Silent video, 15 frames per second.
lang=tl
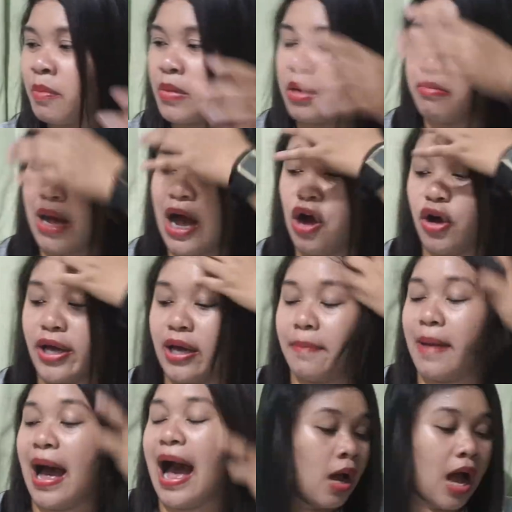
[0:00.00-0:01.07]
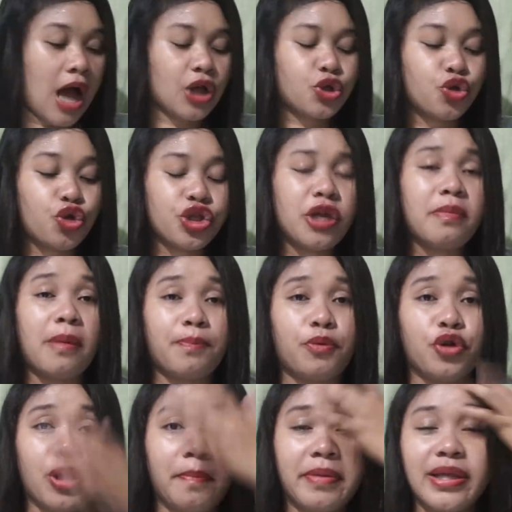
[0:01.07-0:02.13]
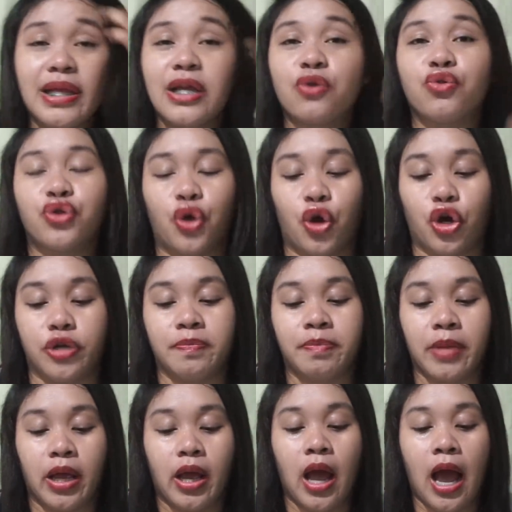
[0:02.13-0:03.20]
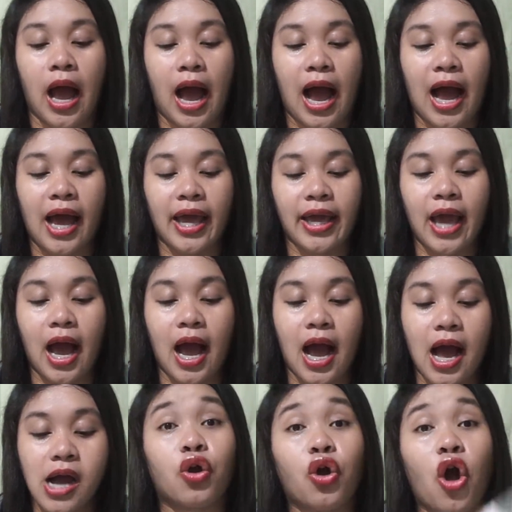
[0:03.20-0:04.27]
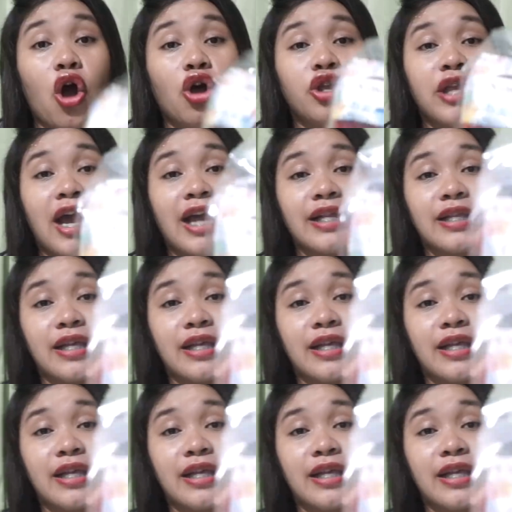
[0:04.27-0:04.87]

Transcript: Ma, okay ka pa? Ang sunod naman po na binili ko doon ay ang coconut